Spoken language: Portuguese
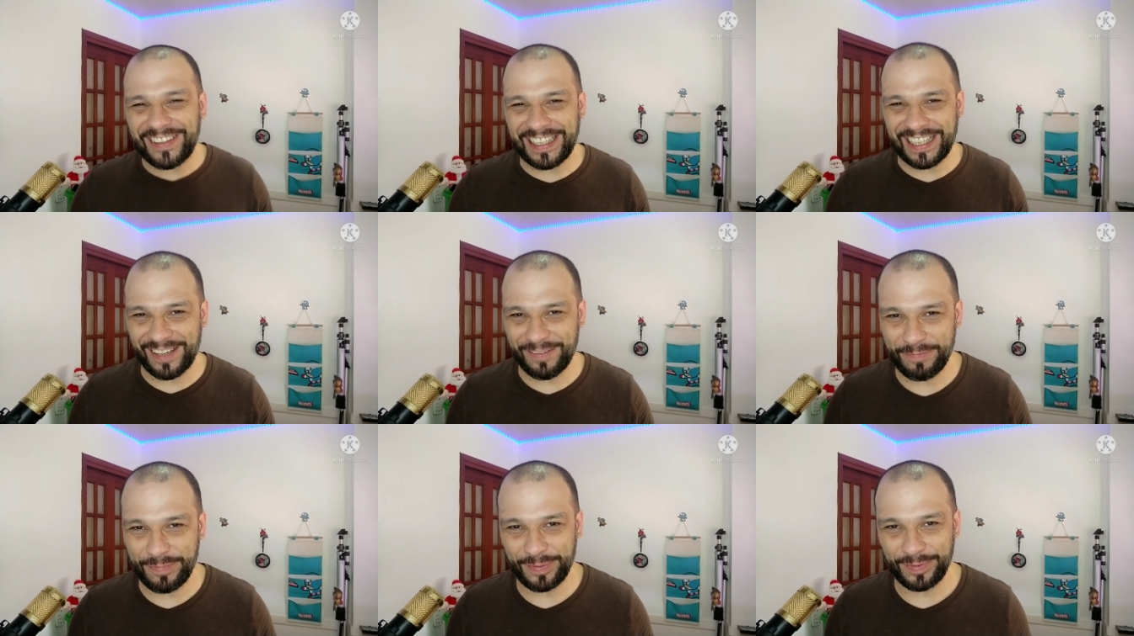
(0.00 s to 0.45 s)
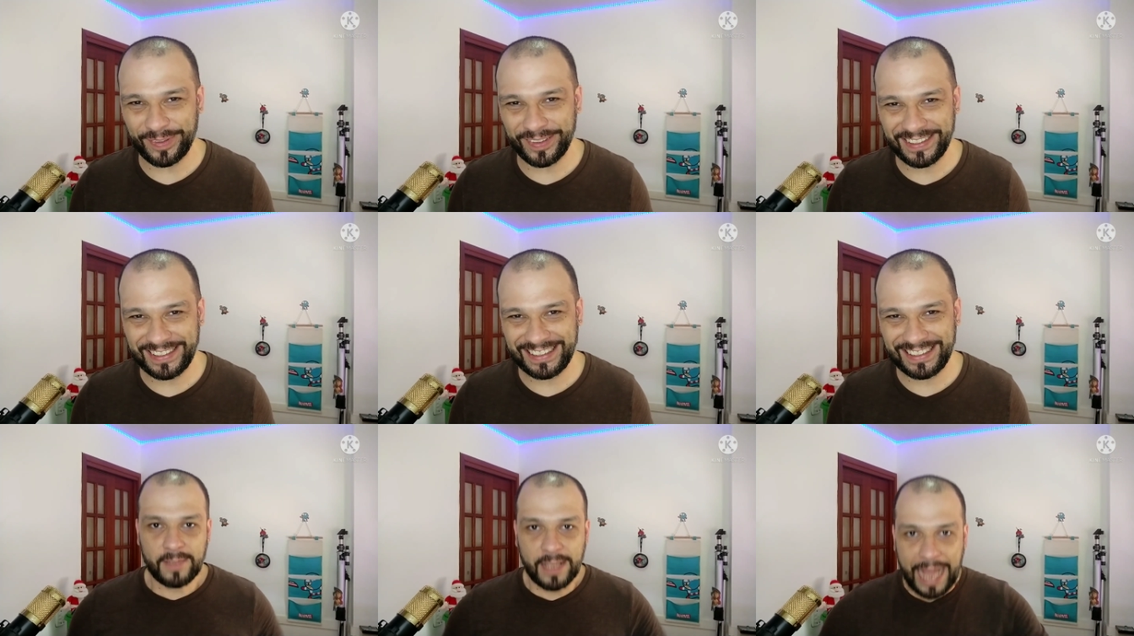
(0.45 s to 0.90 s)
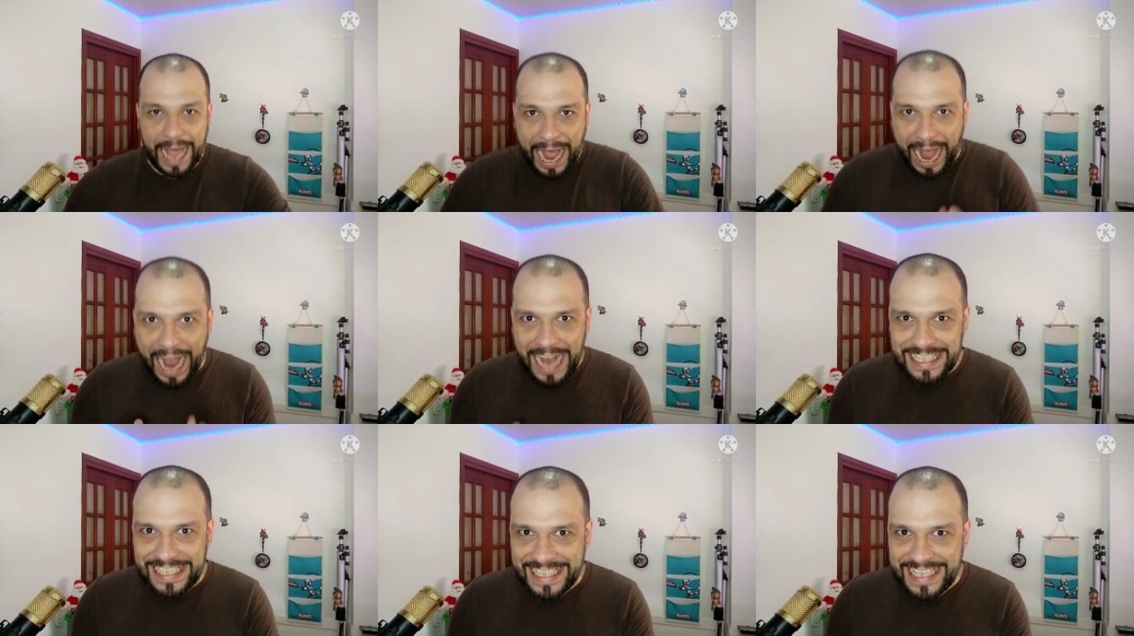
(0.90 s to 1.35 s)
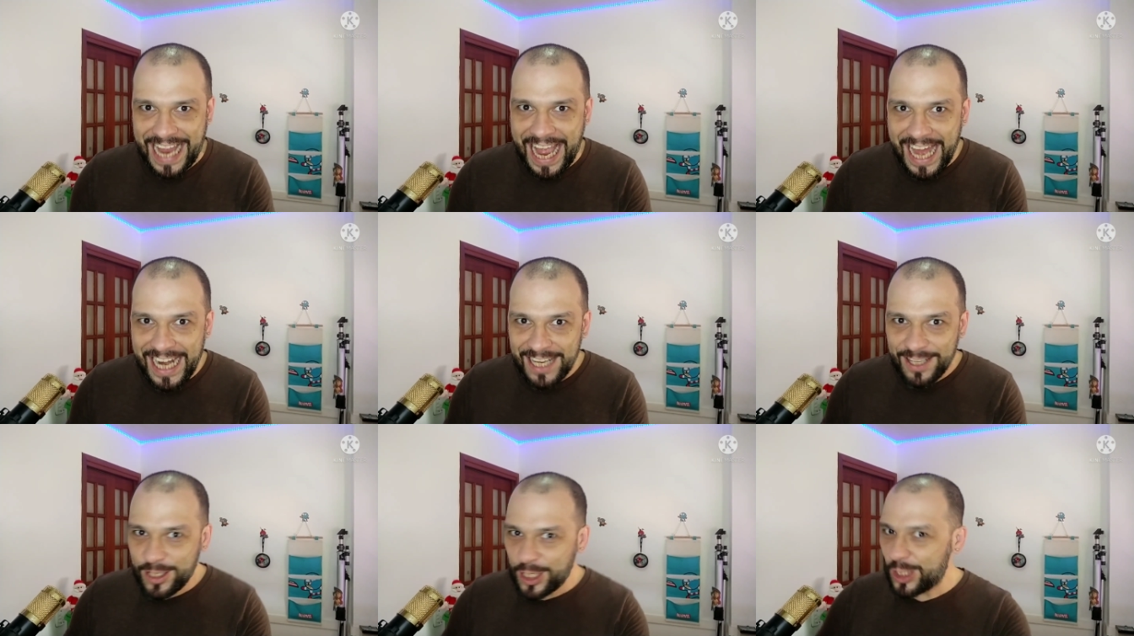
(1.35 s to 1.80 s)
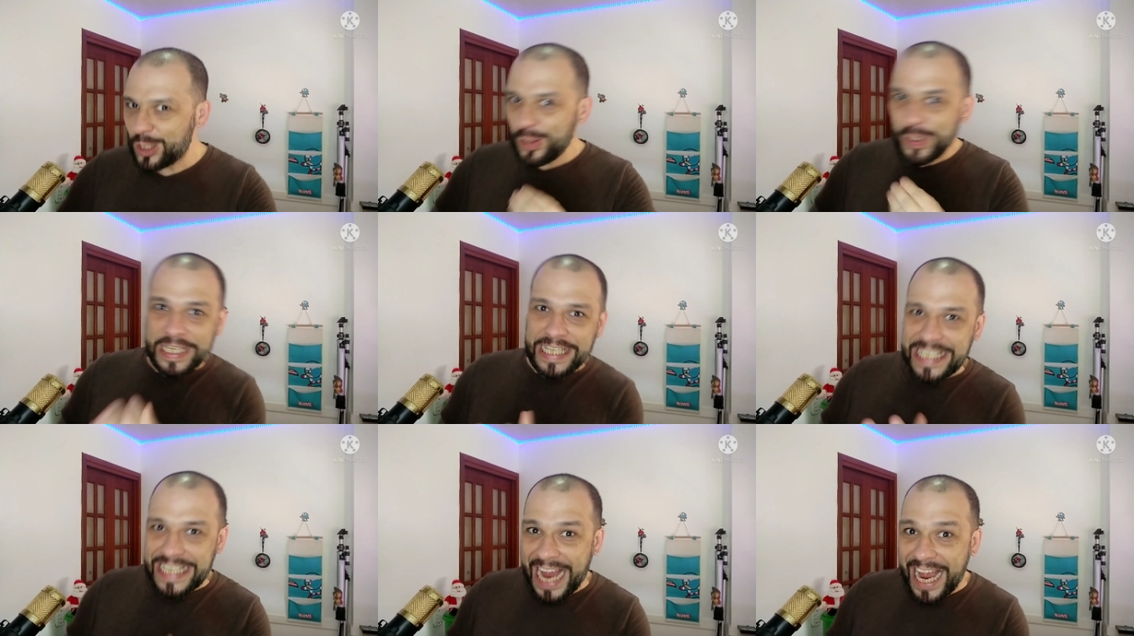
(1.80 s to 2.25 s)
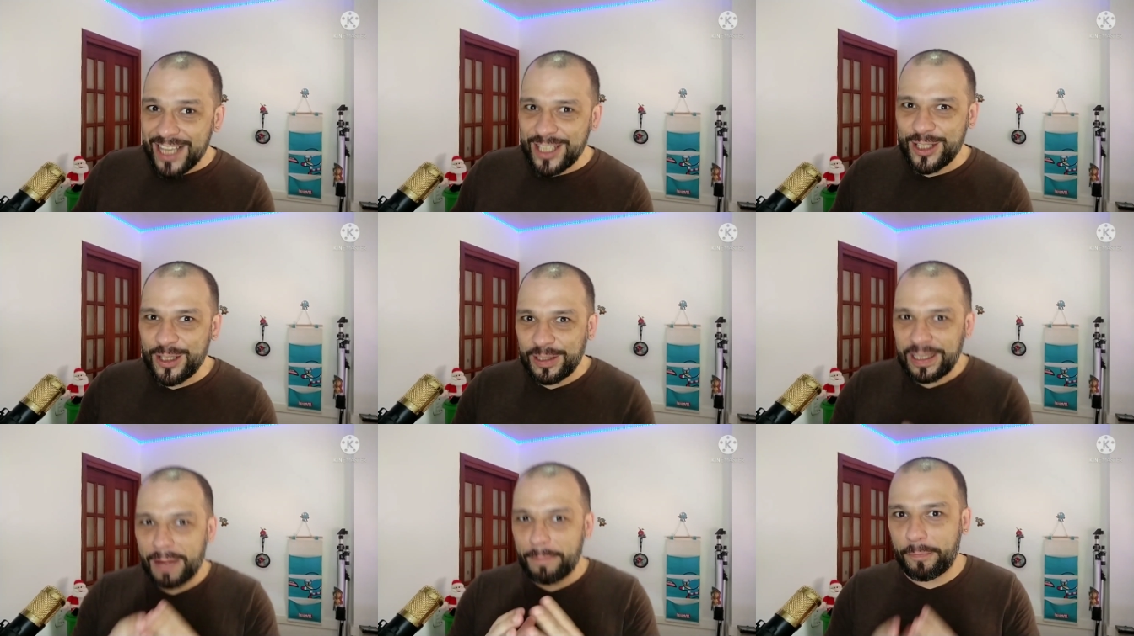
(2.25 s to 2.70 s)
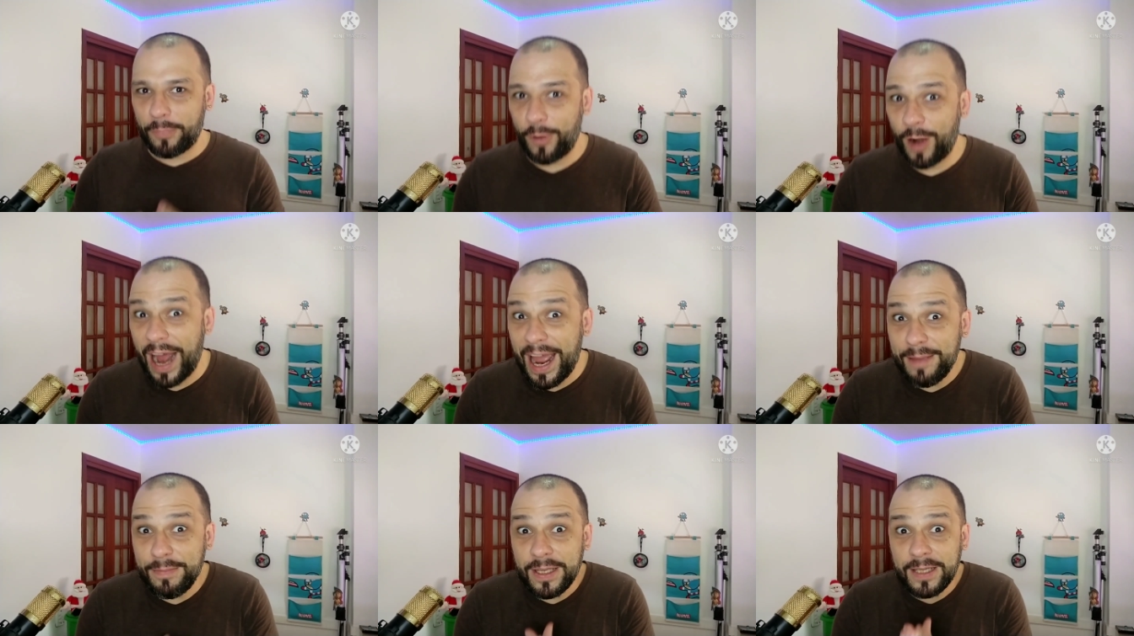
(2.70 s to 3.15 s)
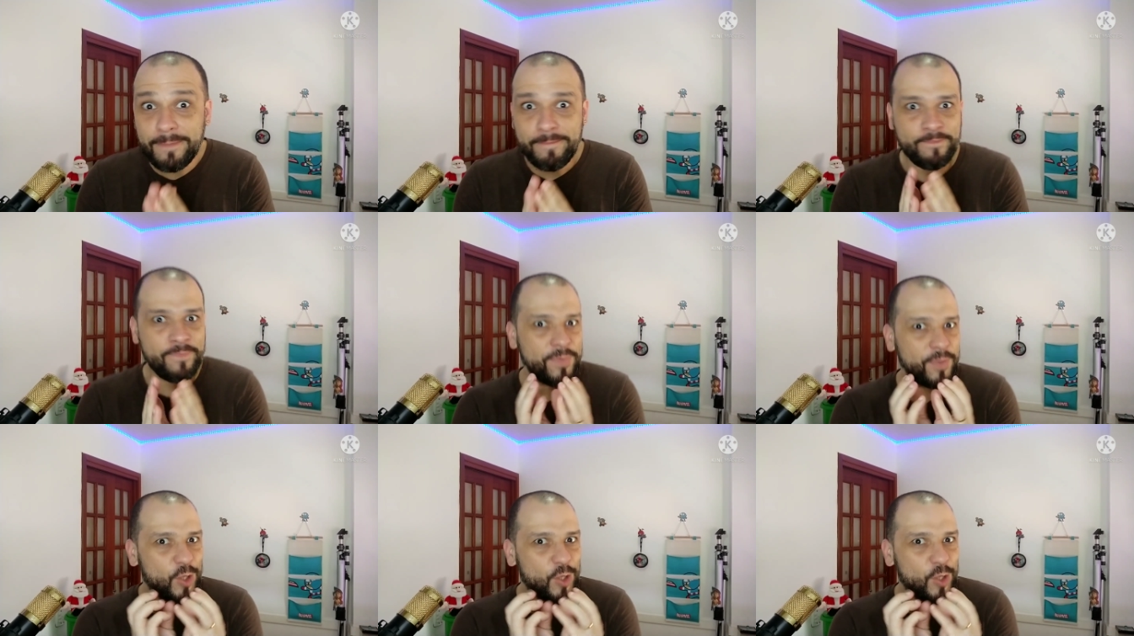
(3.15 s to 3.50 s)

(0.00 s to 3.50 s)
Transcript: do Tempo. A série Sucesso da Prime